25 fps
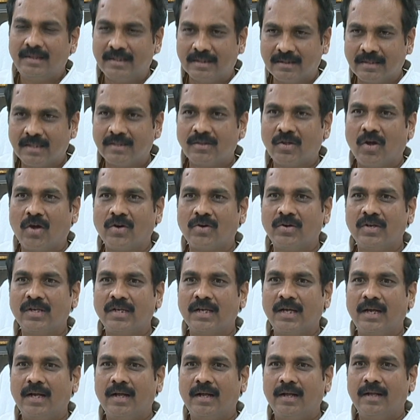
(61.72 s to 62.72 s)
ఇంత
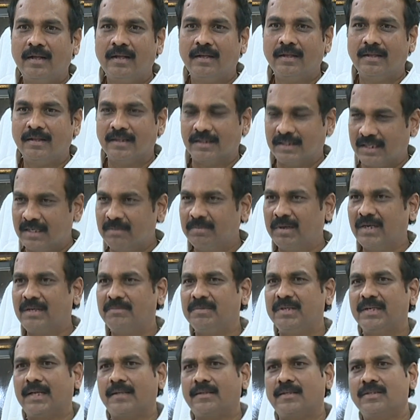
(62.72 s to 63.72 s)
దారుణంగా దీన్ని బట్టి
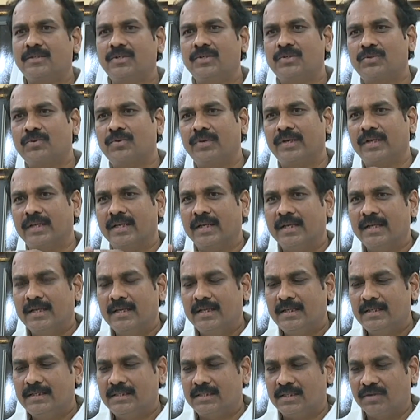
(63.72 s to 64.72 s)
మీరు అర్థం చేసుకోండి
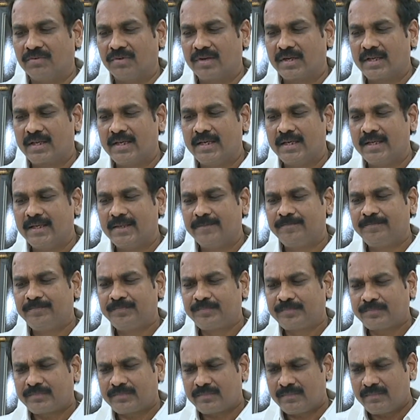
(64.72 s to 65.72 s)
చివరికి
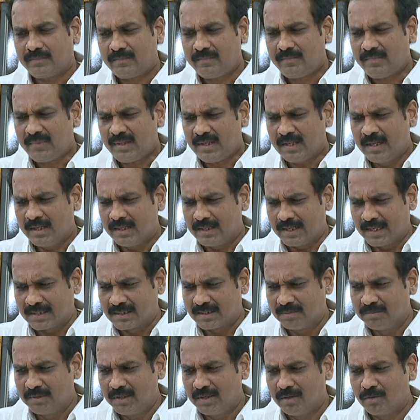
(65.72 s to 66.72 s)

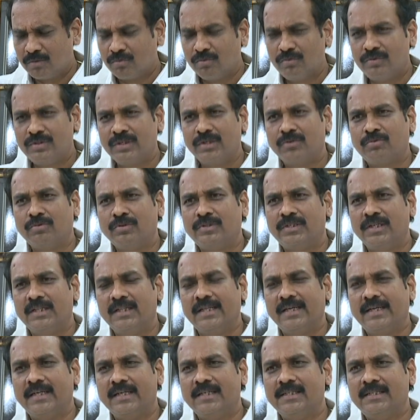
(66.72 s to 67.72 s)
అసెంబ్లీలో కూర్చుని కుర్చీల
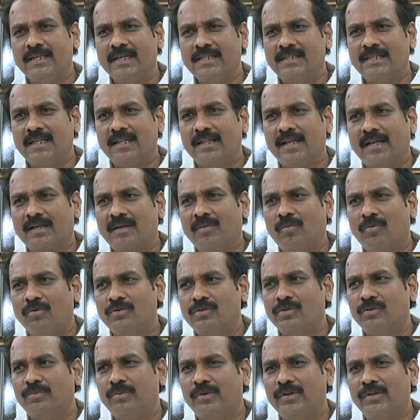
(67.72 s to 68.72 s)
దగ్గర నుంచి ఏసీల దాకా
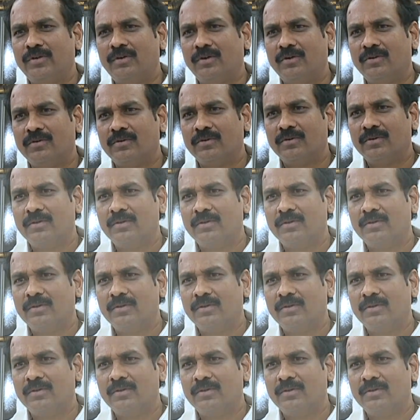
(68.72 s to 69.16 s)
మోసుకుపోయిన వాళ్ళు